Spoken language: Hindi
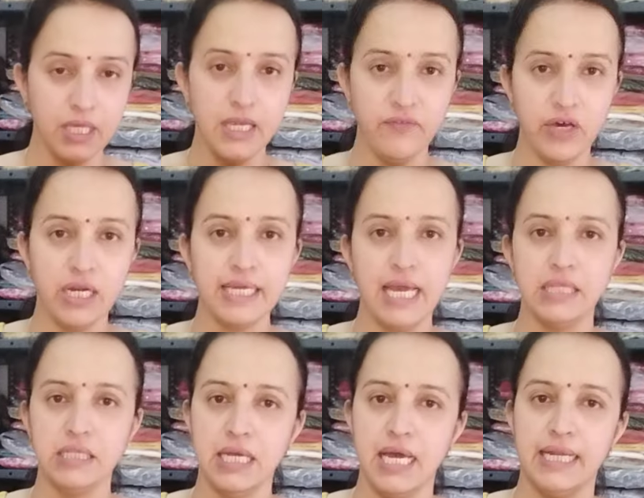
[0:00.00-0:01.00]
ये वर्क
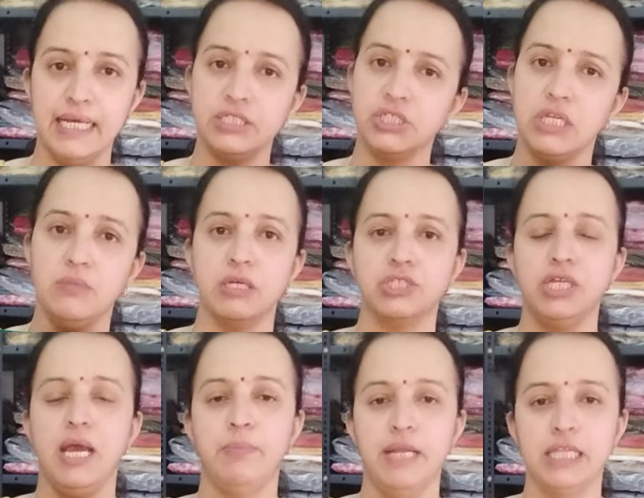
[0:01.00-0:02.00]
यहां तक आ रहा है जितनी
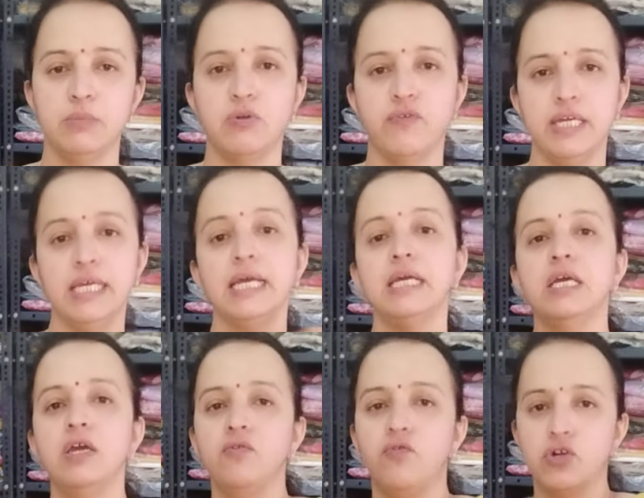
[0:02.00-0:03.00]
मर्जी आप लेंथ बनवाइए
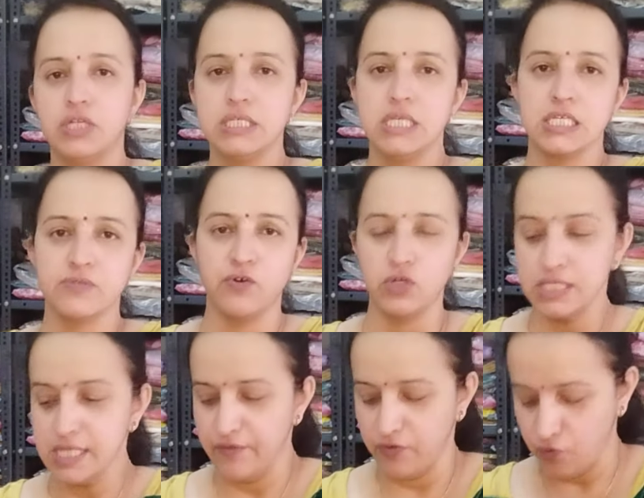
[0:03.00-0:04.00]
46,
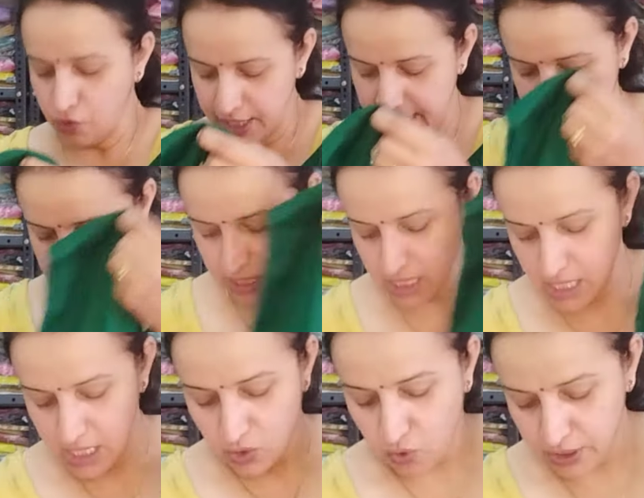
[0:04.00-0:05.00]
47, 48
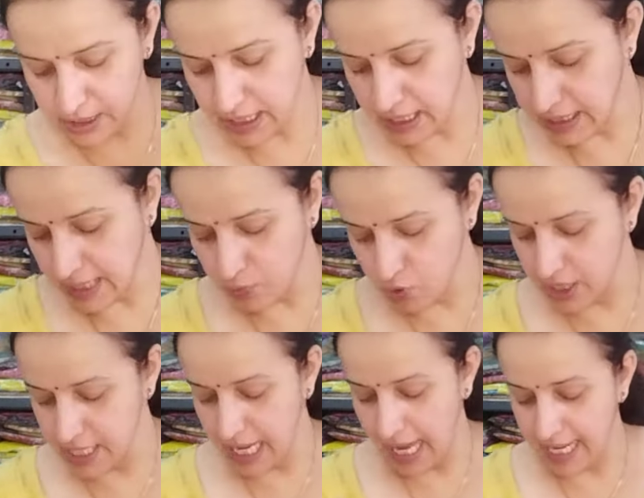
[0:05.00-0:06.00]
कोई दिक्कत आपको
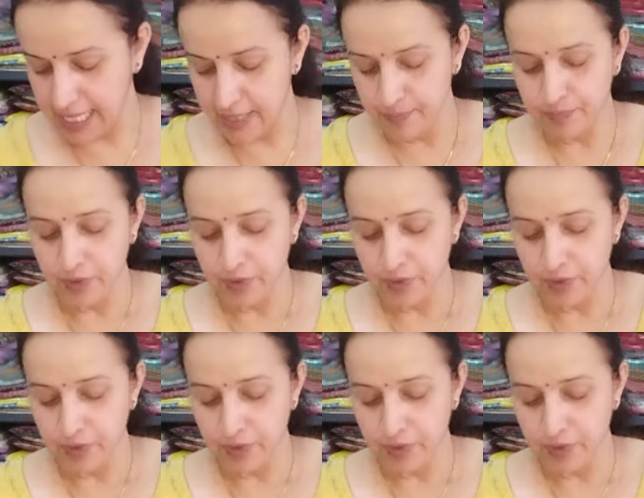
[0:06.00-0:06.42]
नहीं आएगी